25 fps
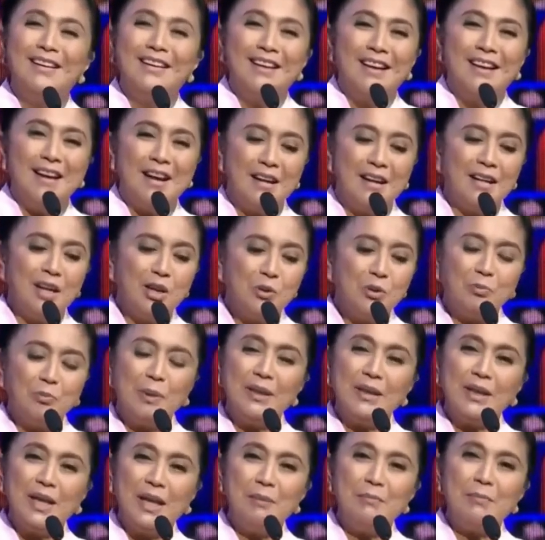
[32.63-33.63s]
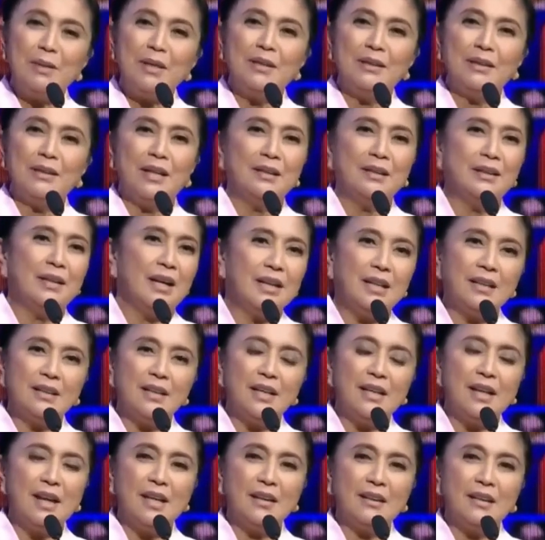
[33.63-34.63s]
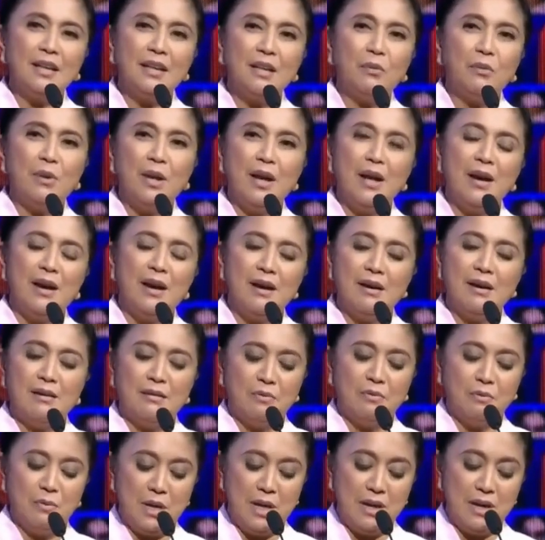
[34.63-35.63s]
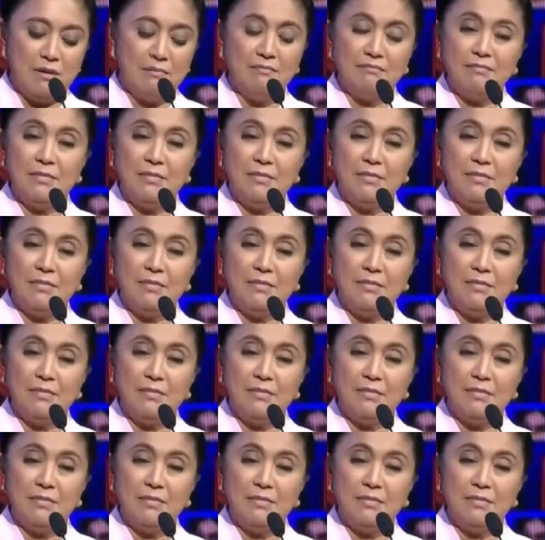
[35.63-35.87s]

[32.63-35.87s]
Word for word: Uh, ngayong pandemic, na nakita natin na walang, walang